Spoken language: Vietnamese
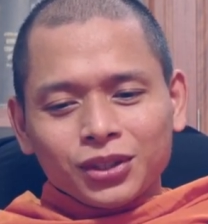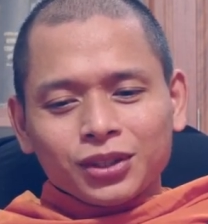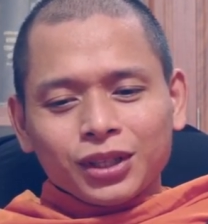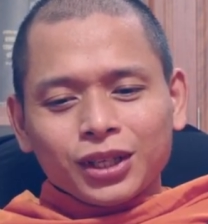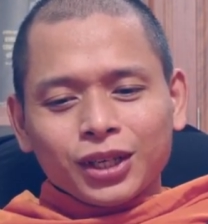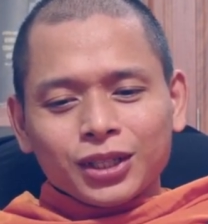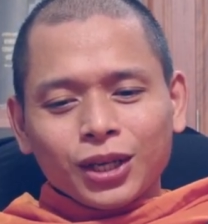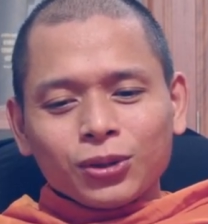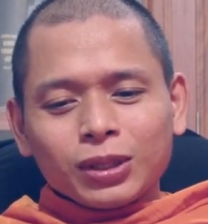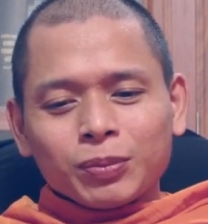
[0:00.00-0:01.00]
là
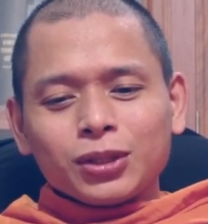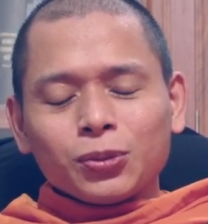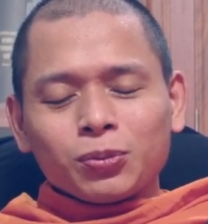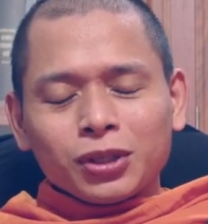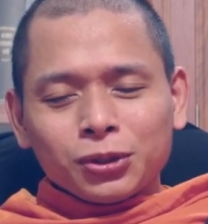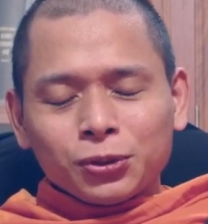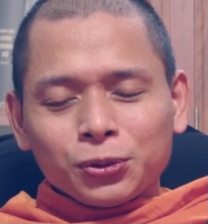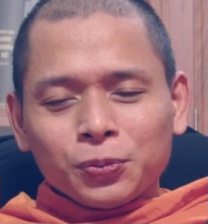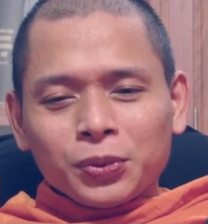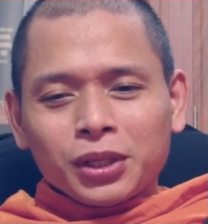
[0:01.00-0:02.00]
690 triệu
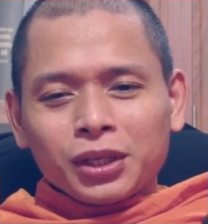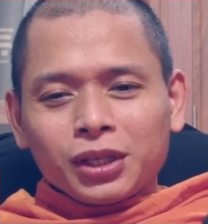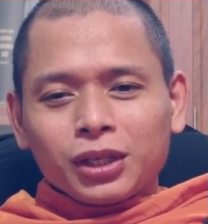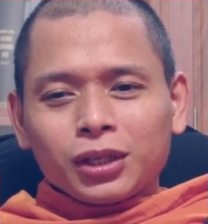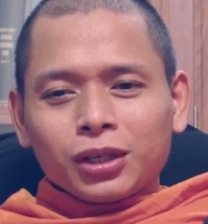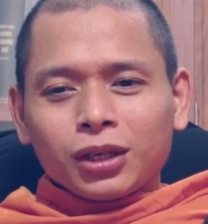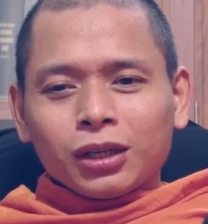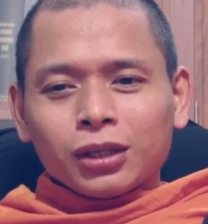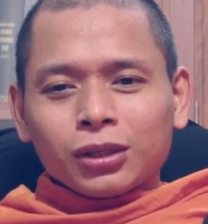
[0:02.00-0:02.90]
à,